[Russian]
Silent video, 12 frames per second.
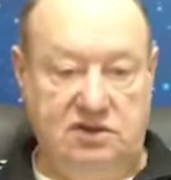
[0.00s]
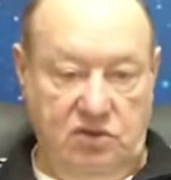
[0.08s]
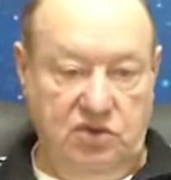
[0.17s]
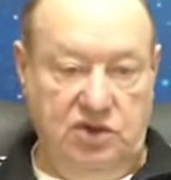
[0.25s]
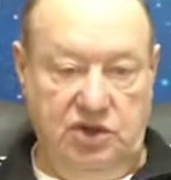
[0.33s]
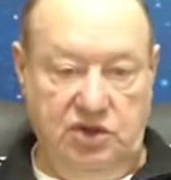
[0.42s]

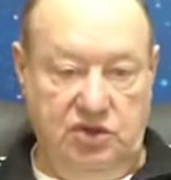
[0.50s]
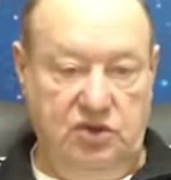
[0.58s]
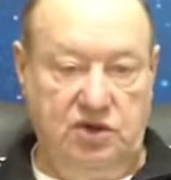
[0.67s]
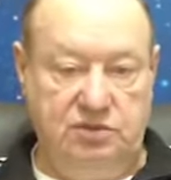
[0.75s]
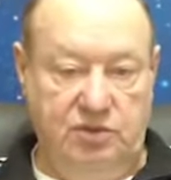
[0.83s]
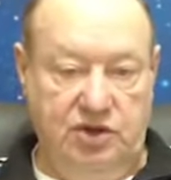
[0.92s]
случай, еще
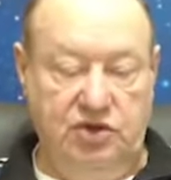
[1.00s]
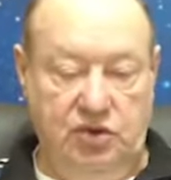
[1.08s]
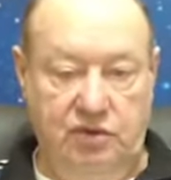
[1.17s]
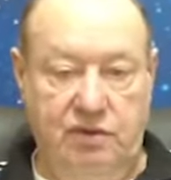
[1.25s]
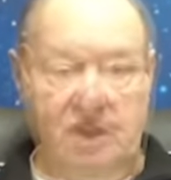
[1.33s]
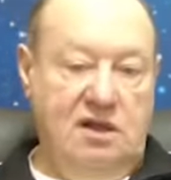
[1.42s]
раз
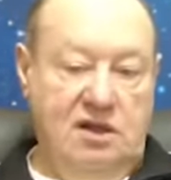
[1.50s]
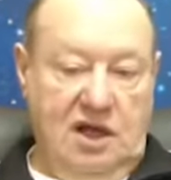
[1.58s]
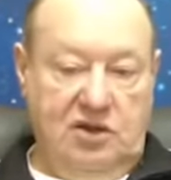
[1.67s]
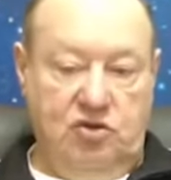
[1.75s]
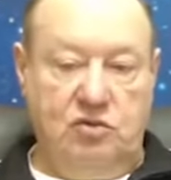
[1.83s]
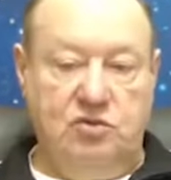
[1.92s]
подчеркиваю,
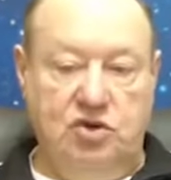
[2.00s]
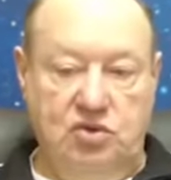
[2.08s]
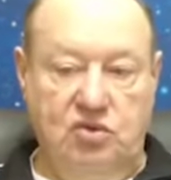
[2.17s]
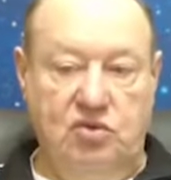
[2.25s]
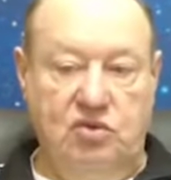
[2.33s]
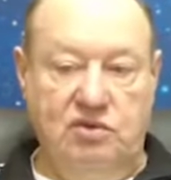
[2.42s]
о том,
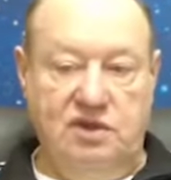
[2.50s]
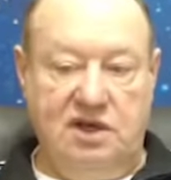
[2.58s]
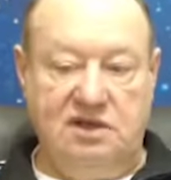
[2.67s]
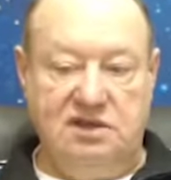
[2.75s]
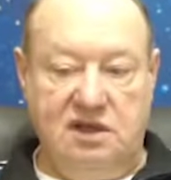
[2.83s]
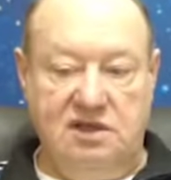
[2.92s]
что,
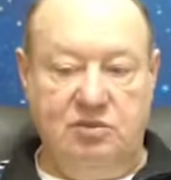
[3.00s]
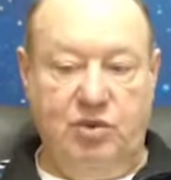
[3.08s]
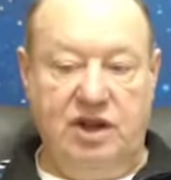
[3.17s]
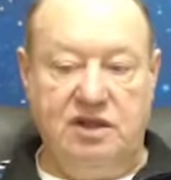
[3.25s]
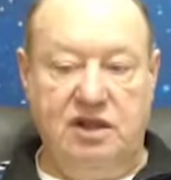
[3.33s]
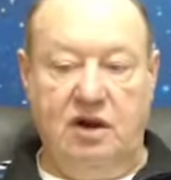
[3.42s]
так сказать,
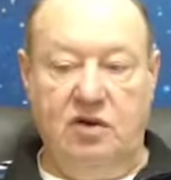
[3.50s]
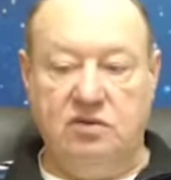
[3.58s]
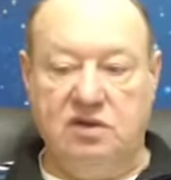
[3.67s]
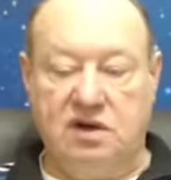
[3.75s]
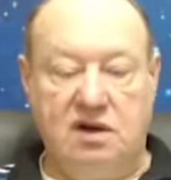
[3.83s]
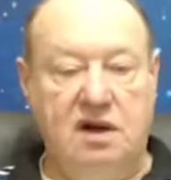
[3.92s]

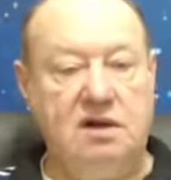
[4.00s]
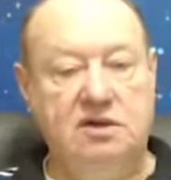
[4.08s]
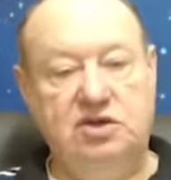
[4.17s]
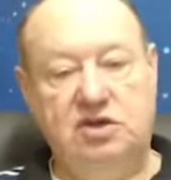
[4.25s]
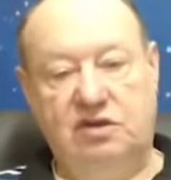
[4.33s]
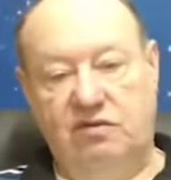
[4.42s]
преодолен
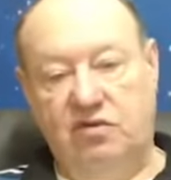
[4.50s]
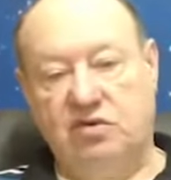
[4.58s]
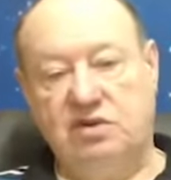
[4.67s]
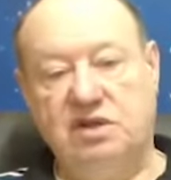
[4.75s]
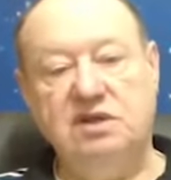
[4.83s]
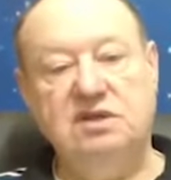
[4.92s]
рак
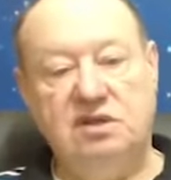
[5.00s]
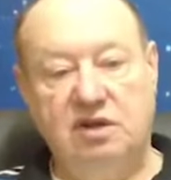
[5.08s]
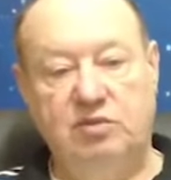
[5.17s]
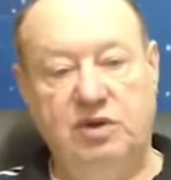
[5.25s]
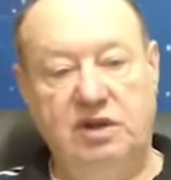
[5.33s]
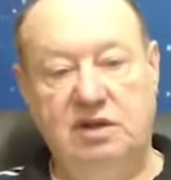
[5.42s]
четвертой
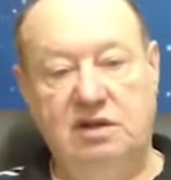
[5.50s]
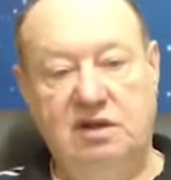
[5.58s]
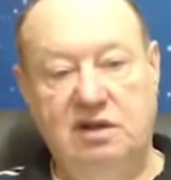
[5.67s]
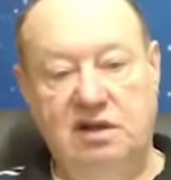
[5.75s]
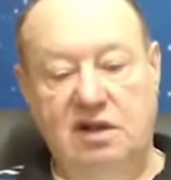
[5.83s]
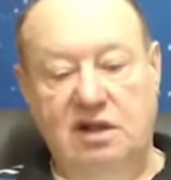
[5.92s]
степени.
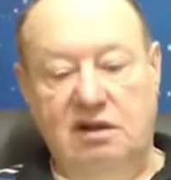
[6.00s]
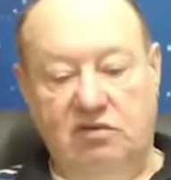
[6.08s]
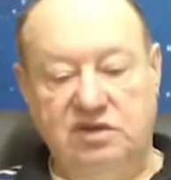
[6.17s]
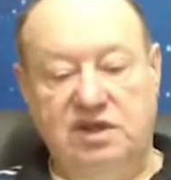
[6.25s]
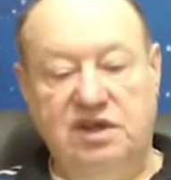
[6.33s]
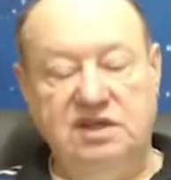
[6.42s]

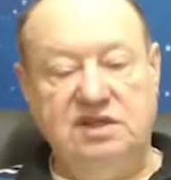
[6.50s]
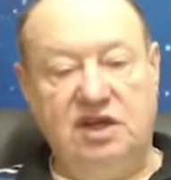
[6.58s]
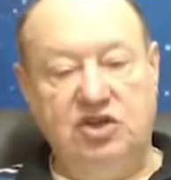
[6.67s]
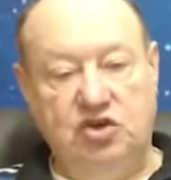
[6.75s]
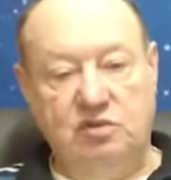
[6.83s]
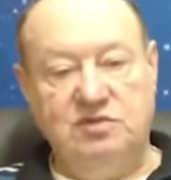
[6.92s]
Вот есть
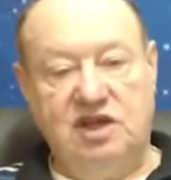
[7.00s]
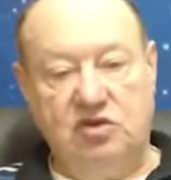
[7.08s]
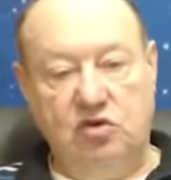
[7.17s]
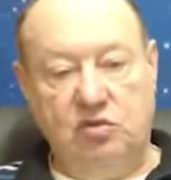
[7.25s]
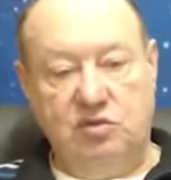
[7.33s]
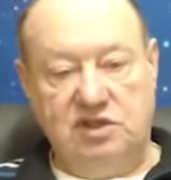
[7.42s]
о чем
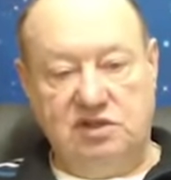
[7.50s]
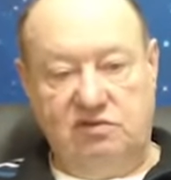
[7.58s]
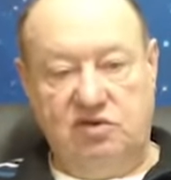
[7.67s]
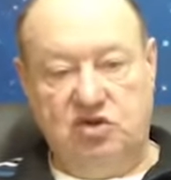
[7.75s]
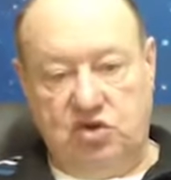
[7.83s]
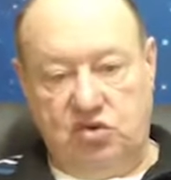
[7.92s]
задуматься.
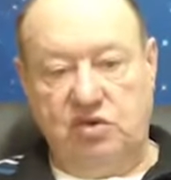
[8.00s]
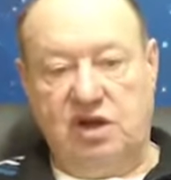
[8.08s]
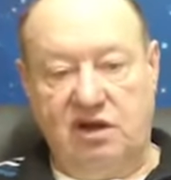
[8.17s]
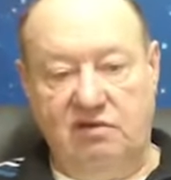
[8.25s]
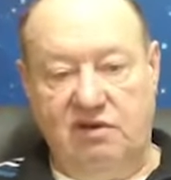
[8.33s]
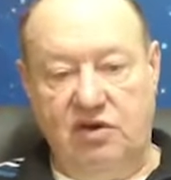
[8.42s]
Вот что
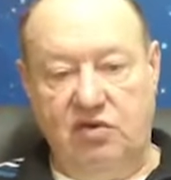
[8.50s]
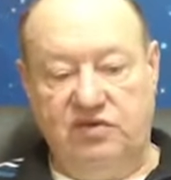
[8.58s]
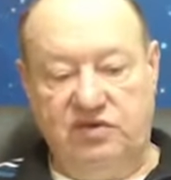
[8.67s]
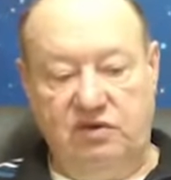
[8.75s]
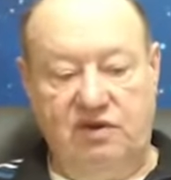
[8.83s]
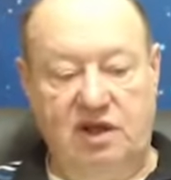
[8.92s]
я говорю
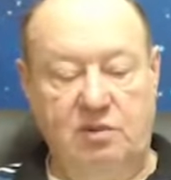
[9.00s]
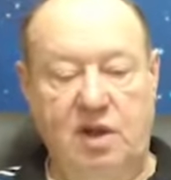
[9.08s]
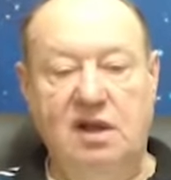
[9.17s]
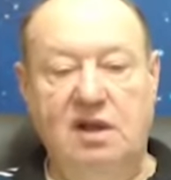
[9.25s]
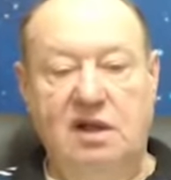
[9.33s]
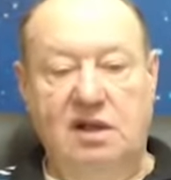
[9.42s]
все время.
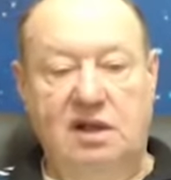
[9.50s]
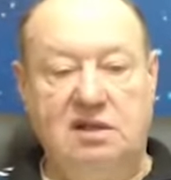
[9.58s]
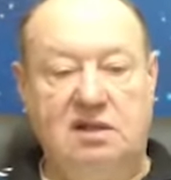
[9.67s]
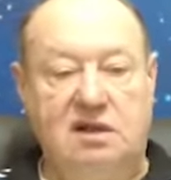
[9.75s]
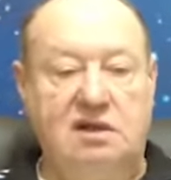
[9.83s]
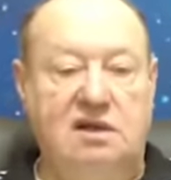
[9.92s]

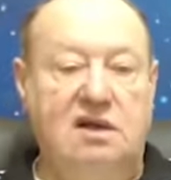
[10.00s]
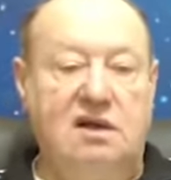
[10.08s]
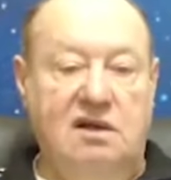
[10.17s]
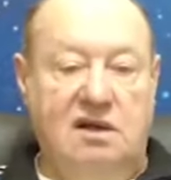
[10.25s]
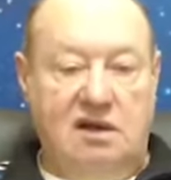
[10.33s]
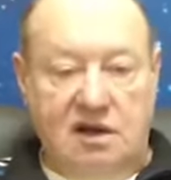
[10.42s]
Это
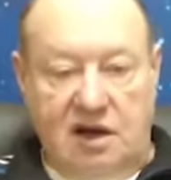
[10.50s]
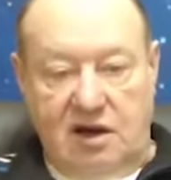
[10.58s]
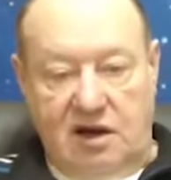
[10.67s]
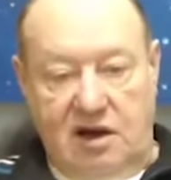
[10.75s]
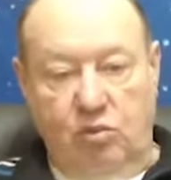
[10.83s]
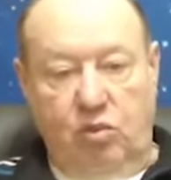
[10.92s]

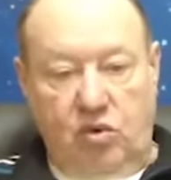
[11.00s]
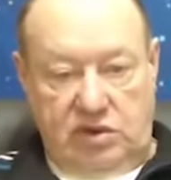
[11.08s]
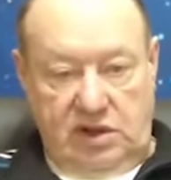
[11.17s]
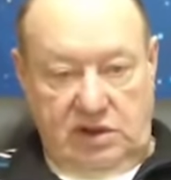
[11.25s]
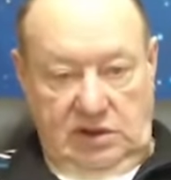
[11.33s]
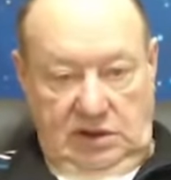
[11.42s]

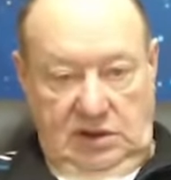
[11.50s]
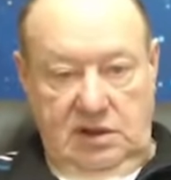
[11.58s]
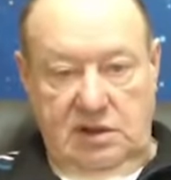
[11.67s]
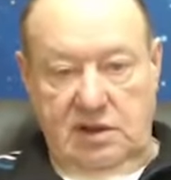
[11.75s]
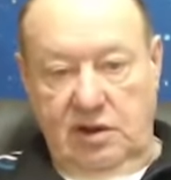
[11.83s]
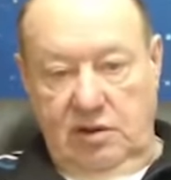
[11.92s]
работа
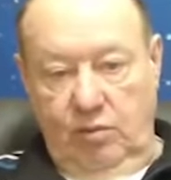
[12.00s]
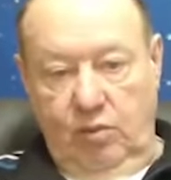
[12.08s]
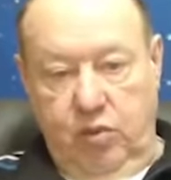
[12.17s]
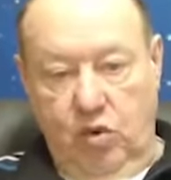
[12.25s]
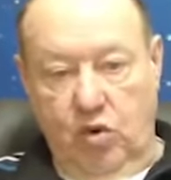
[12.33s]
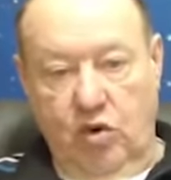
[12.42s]

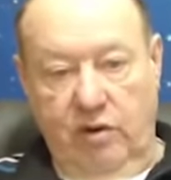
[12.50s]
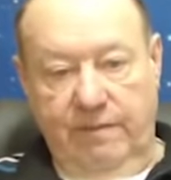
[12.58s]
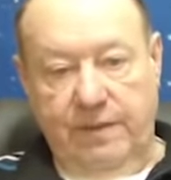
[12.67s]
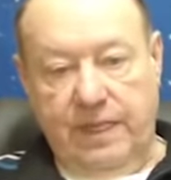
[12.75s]
по